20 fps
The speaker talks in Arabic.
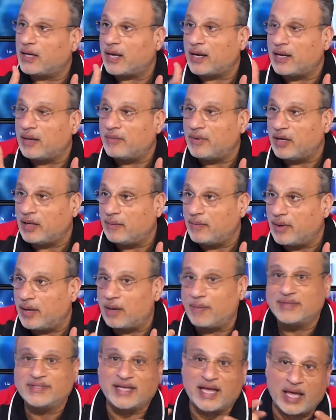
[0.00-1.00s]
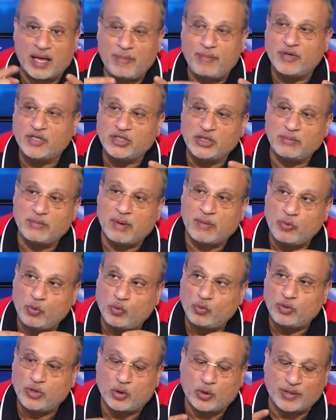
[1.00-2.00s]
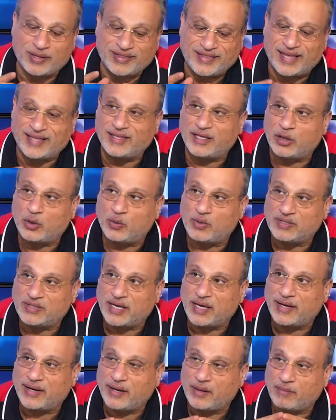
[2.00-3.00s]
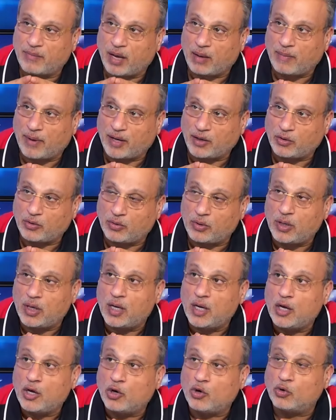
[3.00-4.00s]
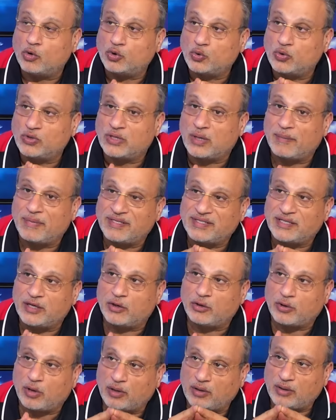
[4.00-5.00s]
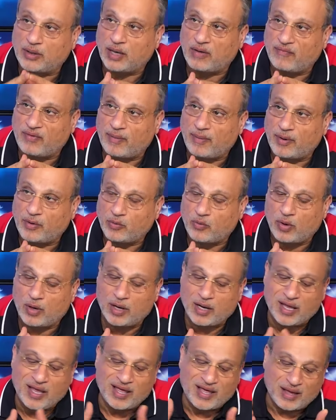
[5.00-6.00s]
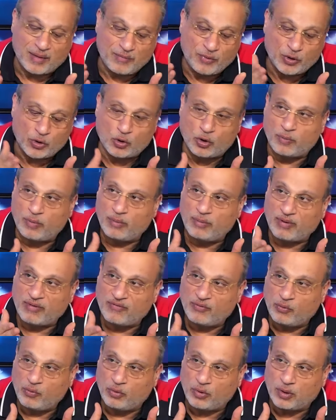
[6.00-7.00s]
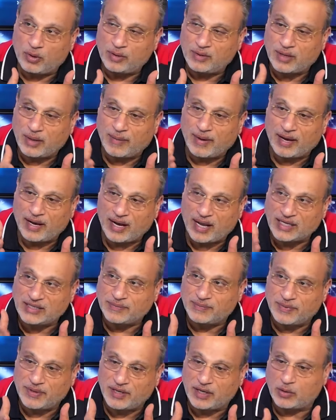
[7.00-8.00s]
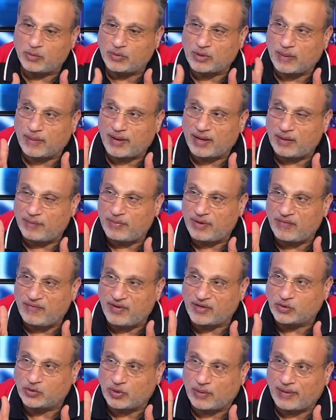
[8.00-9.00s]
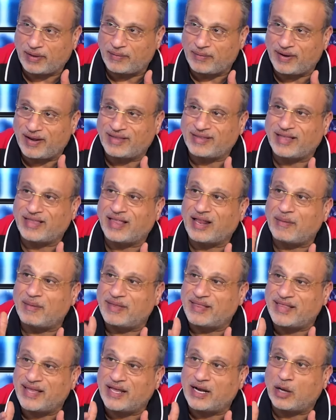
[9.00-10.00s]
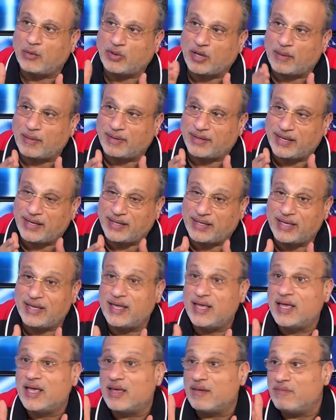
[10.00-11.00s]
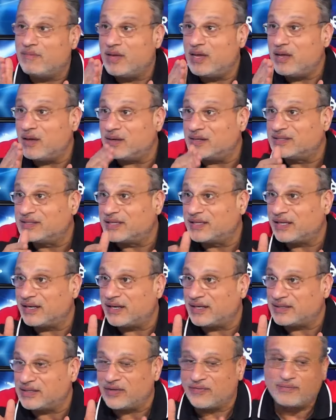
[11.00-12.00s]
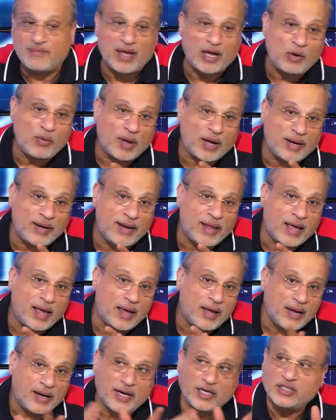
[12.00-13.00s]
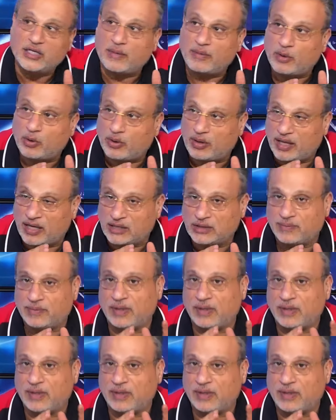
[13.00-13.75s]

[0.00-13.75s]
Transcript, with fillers: نعمل ابر بس اهم شيء ممنوع تاخذ ثلاث ادويه سيلين مع بعضهم خصوصا بس تاخذ اونتي انفلاماتوار بيضرب المفعول تبع الاسبرين وتبع البلافيكس تبع البرينتا ضرب اثنين او ضرب ثلاثه بقصه النزيف ما له علاقه ليش عم ناخذ الاسبرين